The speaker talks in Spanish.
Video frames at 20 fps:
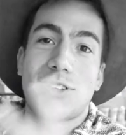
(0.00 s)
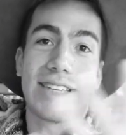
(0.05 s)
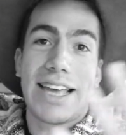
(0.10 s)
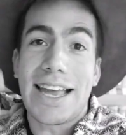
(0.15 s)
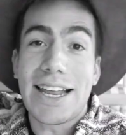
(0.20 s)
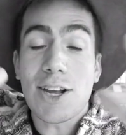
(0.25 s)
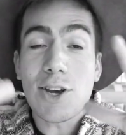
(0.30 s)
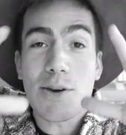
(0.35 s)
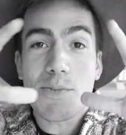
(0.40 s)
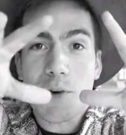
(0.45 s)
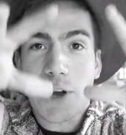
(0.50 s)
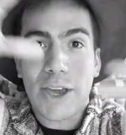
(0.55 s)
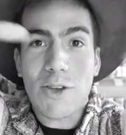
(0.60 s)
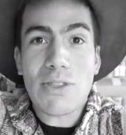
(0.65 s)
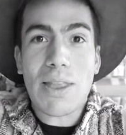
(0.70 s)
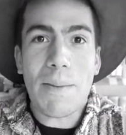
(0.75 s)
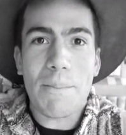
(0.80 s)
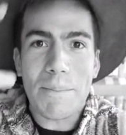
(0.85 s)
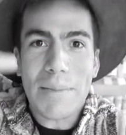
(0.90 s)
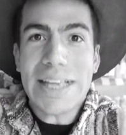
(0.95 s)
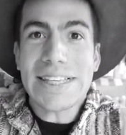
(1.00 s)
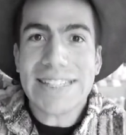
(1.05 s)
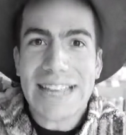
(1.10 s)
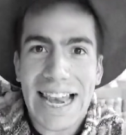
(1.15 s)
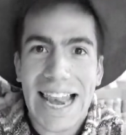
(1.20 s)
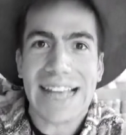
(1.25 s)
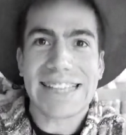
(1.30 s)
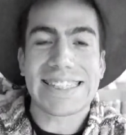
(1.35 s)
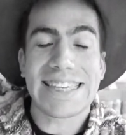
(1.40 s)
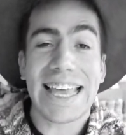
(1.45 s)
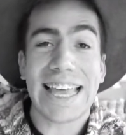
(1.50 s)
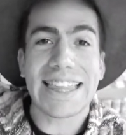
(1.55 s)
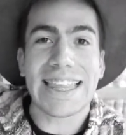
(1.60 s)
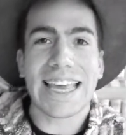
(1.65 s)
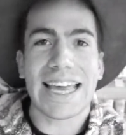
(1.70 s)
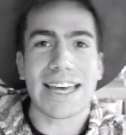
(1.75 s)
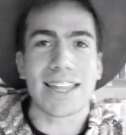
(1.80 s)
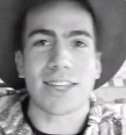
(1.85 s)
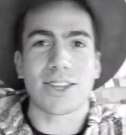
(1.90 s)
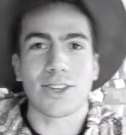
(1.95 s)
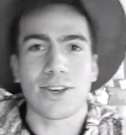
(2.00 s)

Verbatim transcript: O sea, era como que una mezcla asiática de